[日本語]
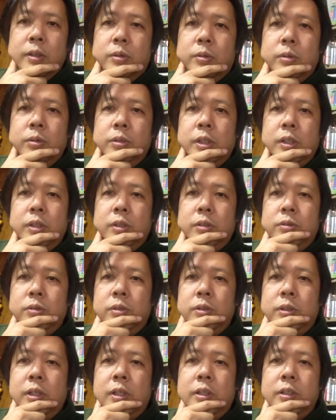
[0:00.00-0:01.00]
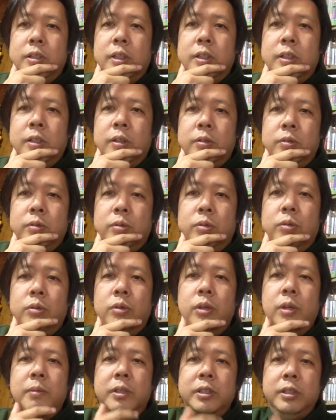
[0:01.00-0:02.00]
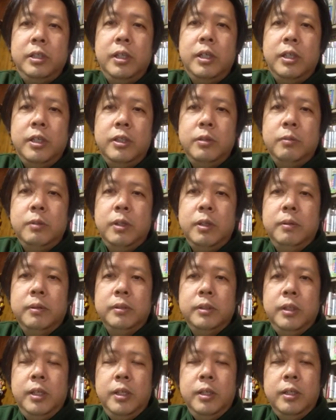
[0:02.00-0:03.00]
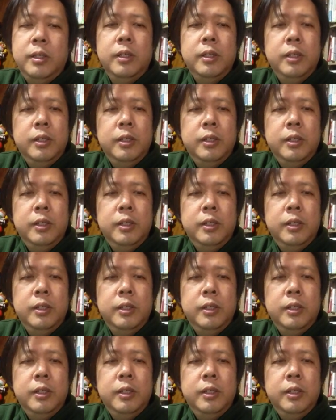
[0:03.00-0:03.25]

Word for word: 甲子園球場に展示されたという微笑ましい話もありますね。